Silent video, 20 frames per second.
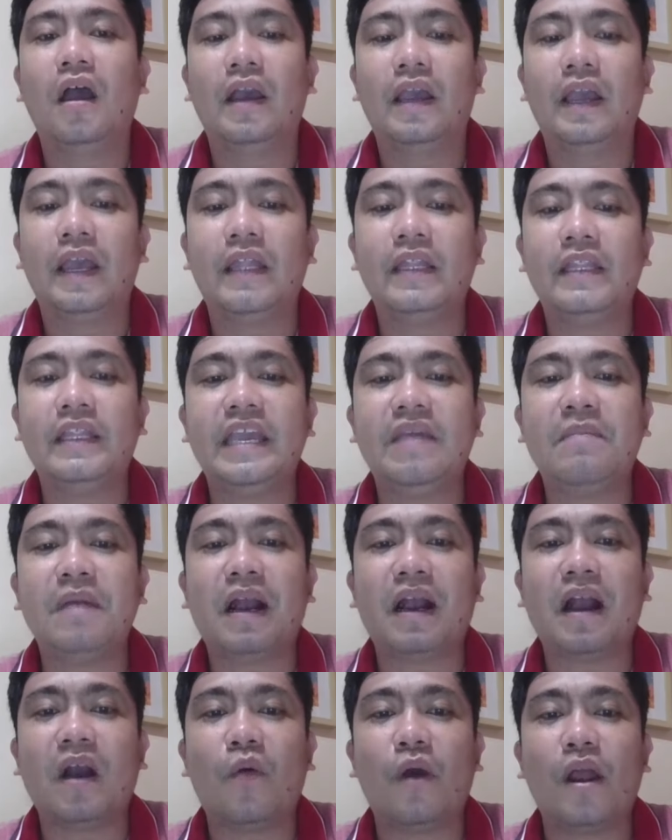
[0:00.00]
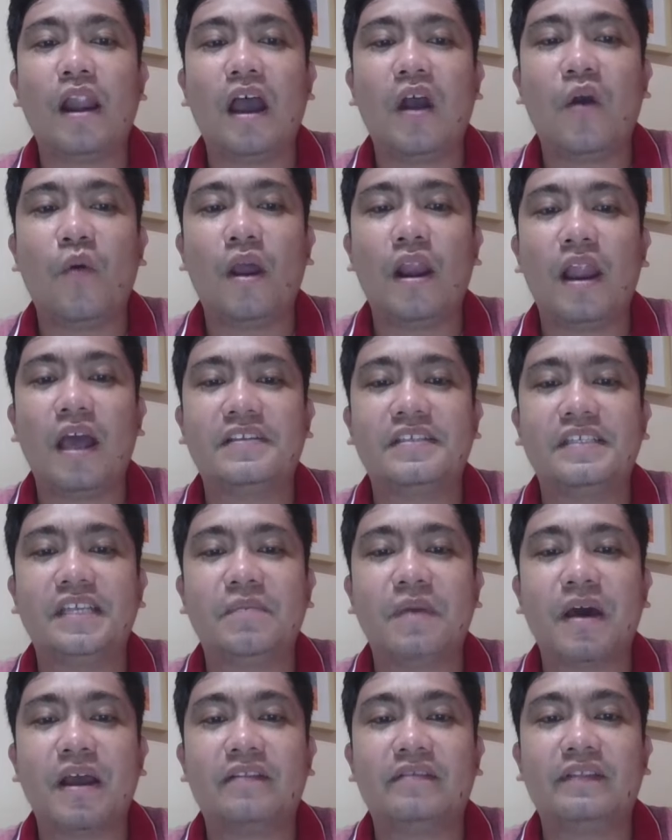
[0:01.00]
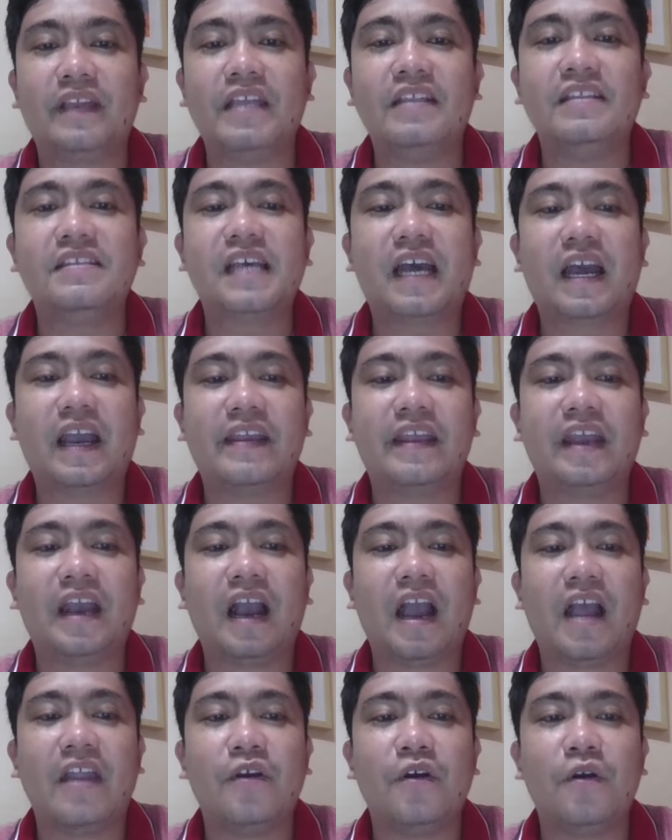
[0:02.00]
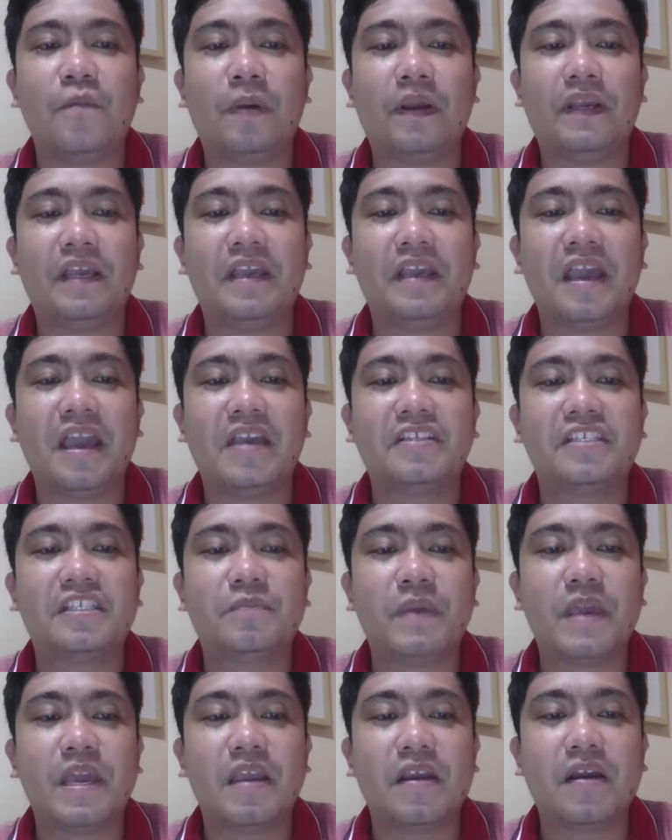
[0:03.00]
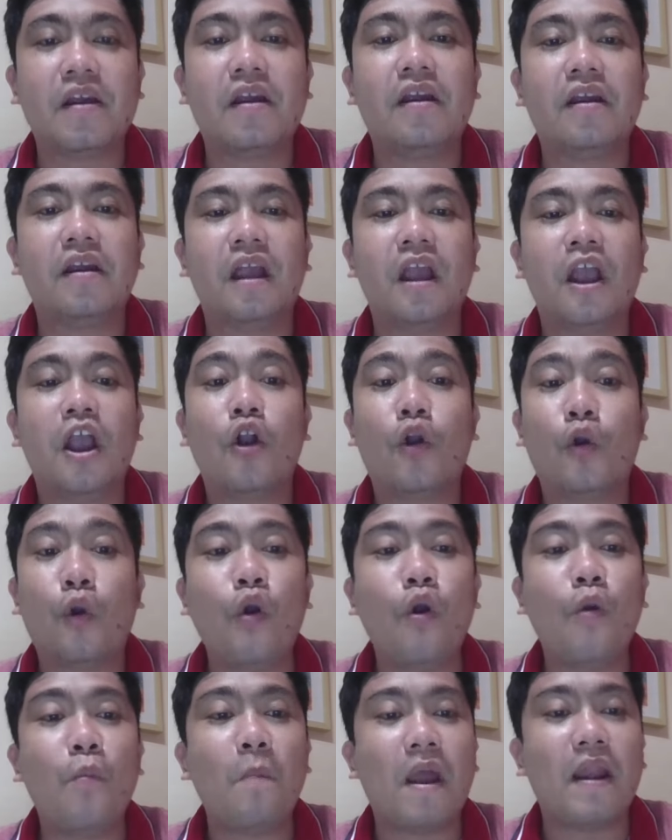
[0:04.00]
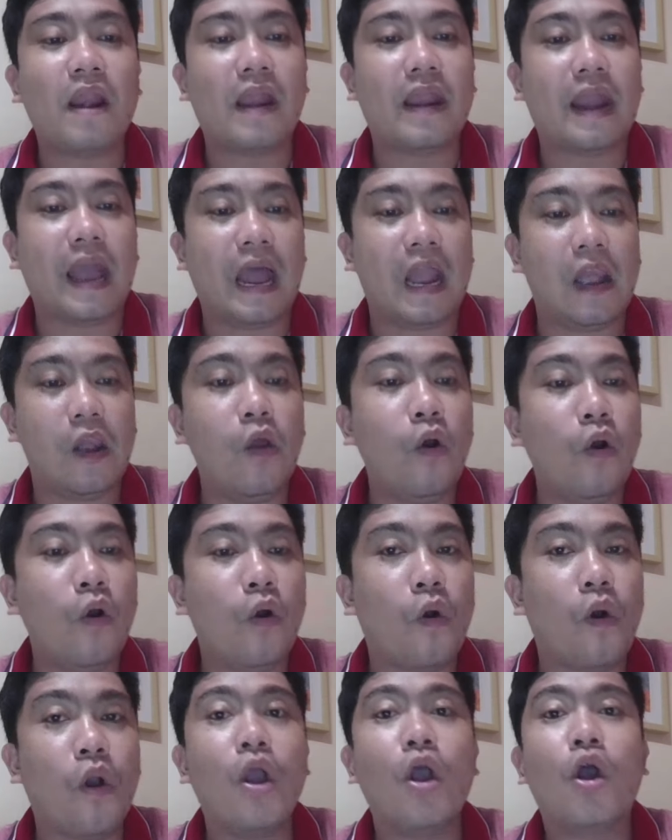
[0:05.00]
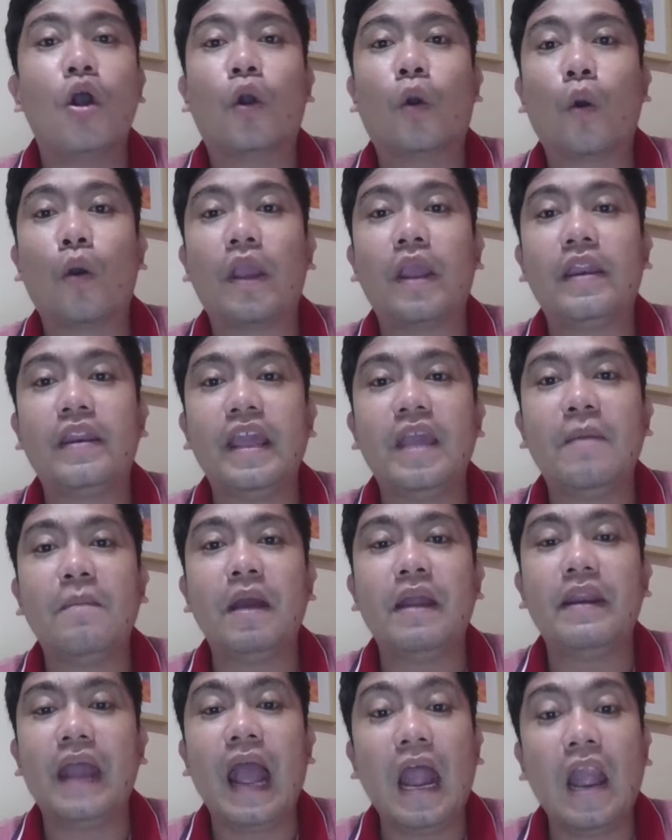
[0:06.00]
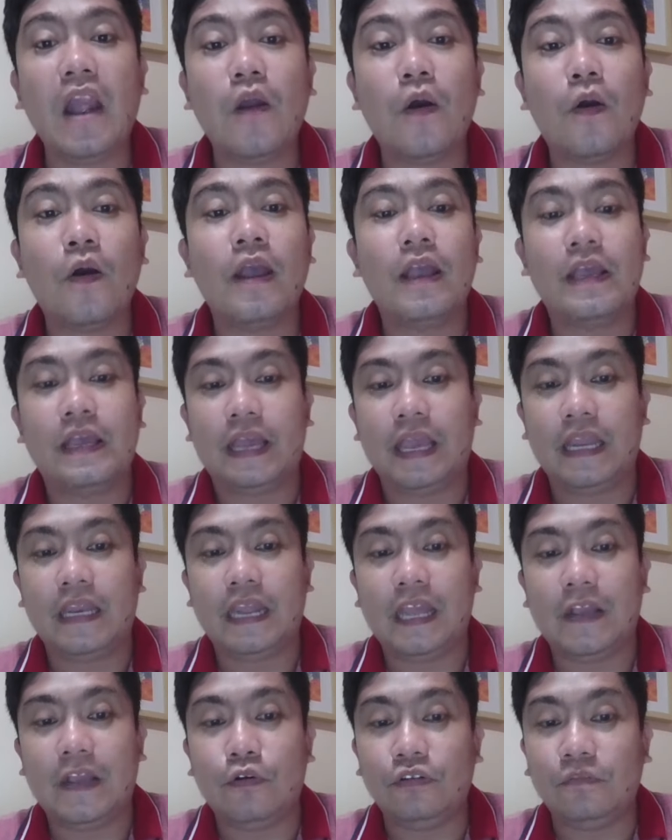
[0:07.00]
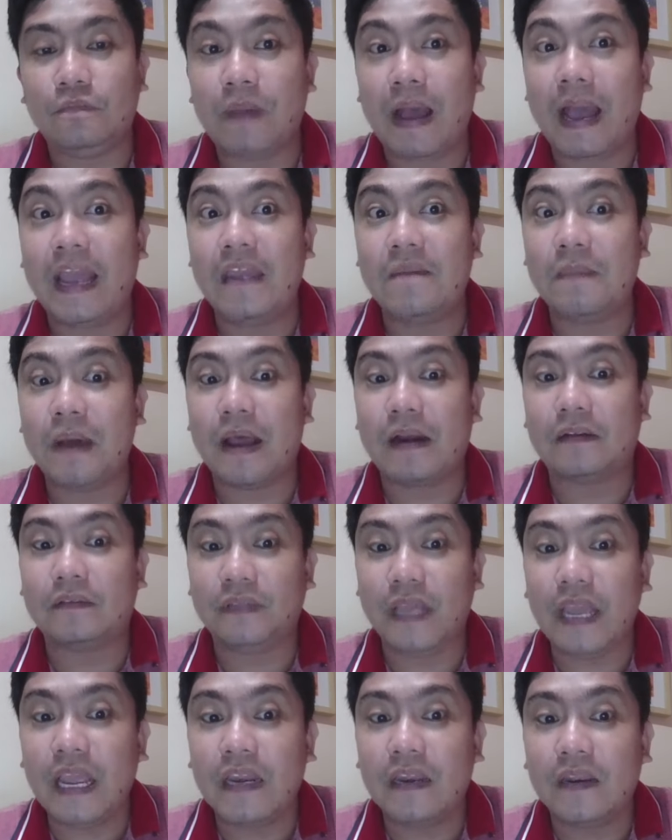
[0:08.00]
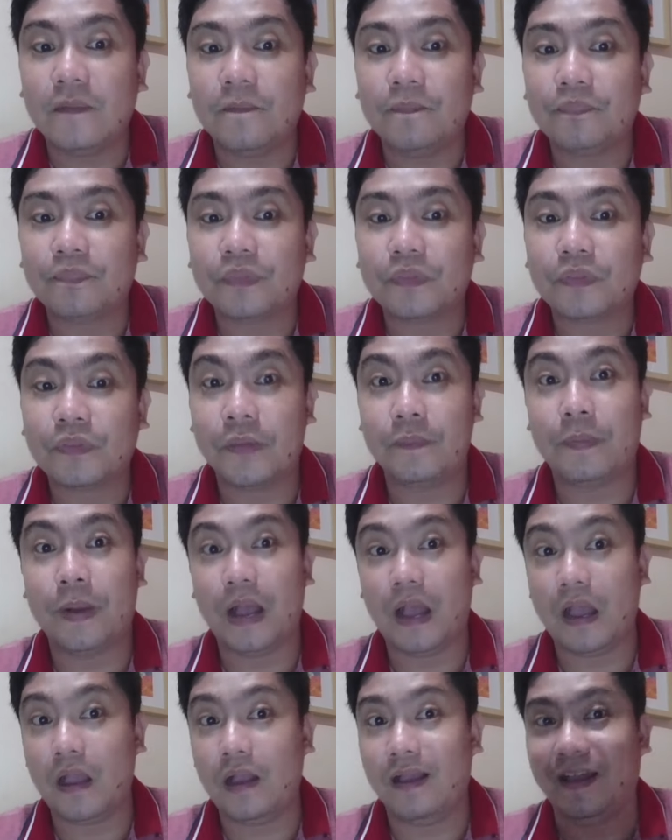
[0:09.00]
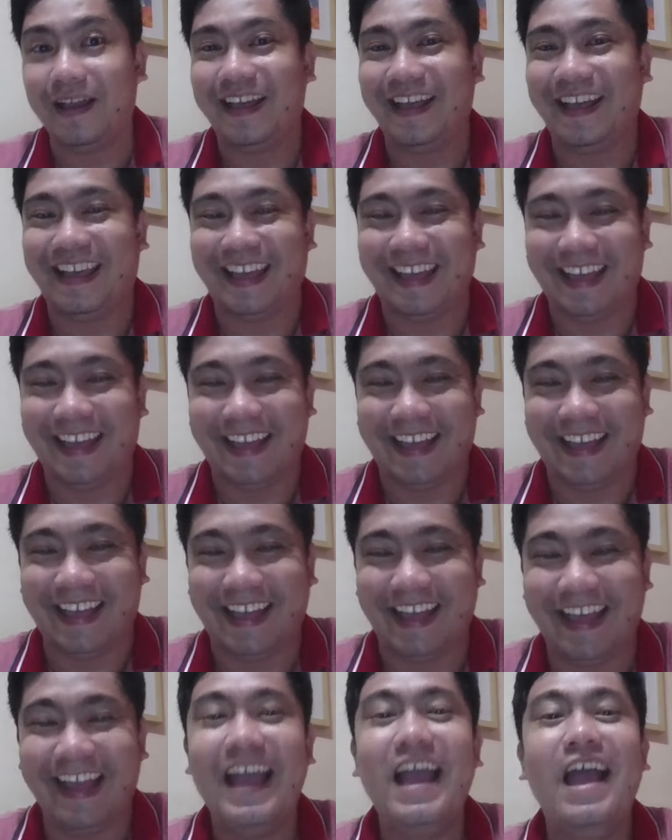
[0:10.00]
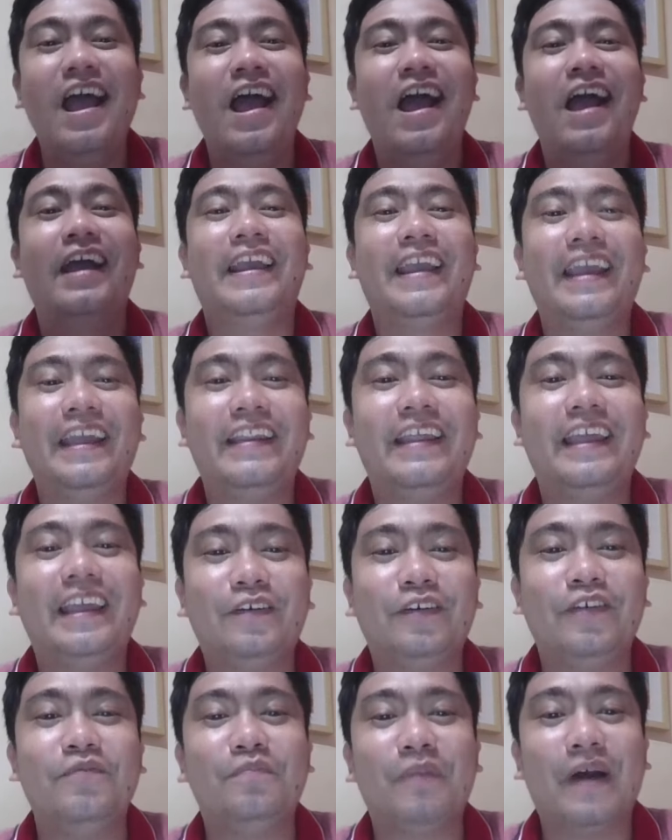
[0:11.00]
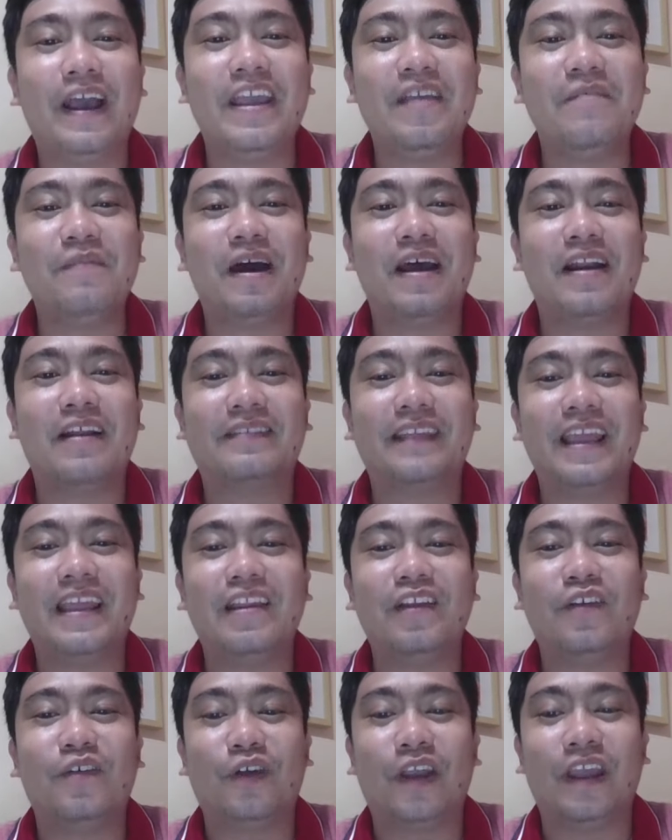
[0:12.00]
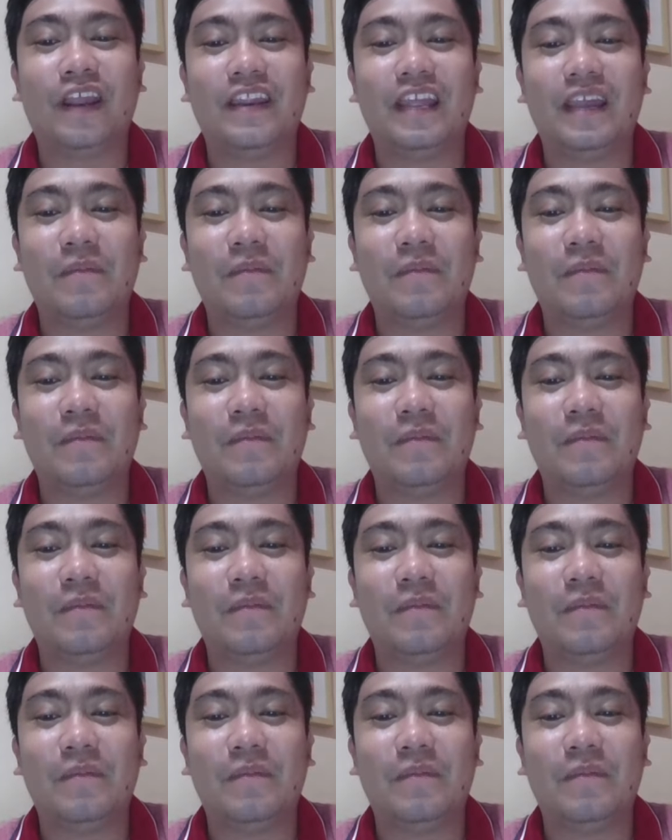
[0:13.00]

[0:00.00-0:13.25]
hindi makawala-wala si Martin sa kanyang ano, paging speaker. Kung mananalo, kung hindi manalo, edi goodbye Martin. 'Di ba? edi goodbye Martin kung hindi